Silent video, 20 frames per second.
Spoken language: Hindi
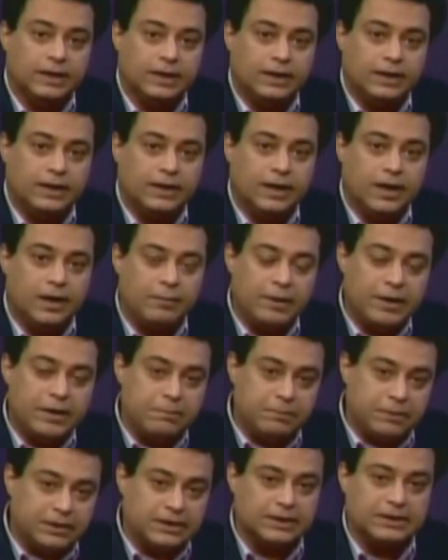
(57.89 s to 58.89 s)
आ,
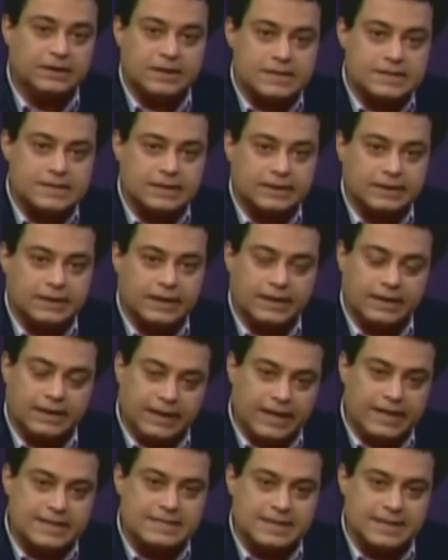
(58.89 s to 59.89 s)
हमारी मदद कर सकता है
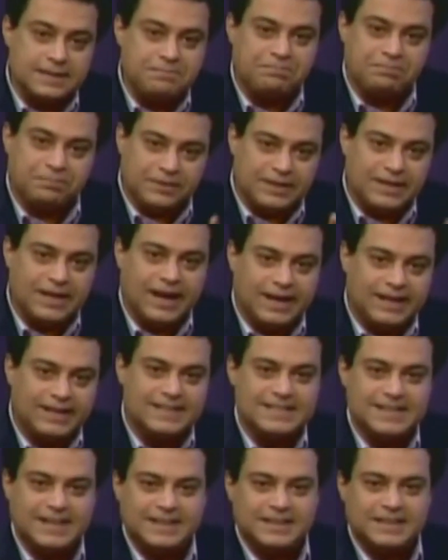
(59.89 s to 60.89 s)
कैसे ये
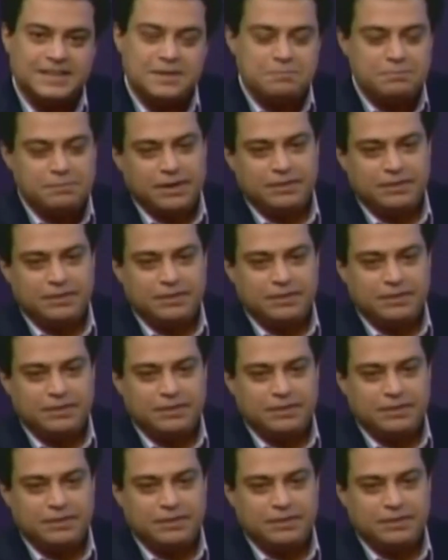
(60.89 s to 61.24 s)
आइए जानते हैं